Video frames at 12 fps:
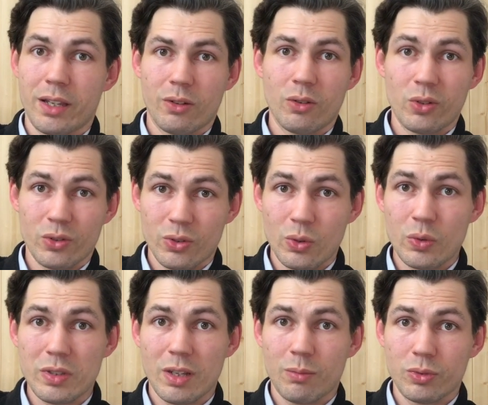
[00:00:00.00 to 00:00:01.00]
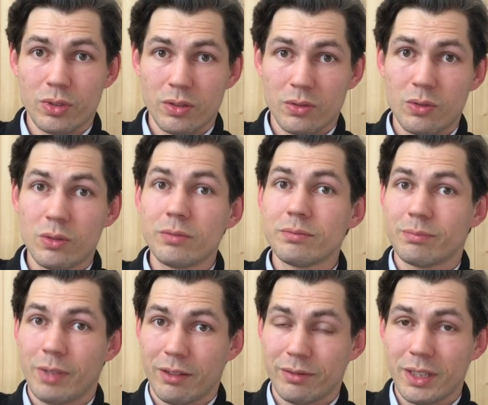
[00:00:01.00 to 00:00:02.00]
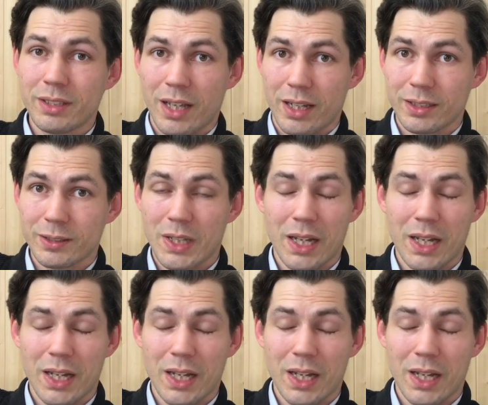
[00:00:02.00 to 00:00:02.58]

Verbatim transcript: jako konstrukcja budynku, Pewnie tak,